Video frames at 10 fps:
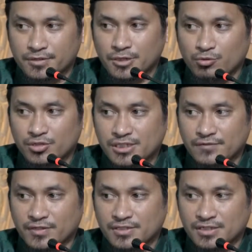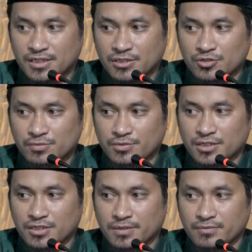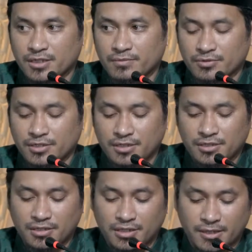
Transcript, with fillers: Jadi dua sifat sekaligus benar dalam ilmu dan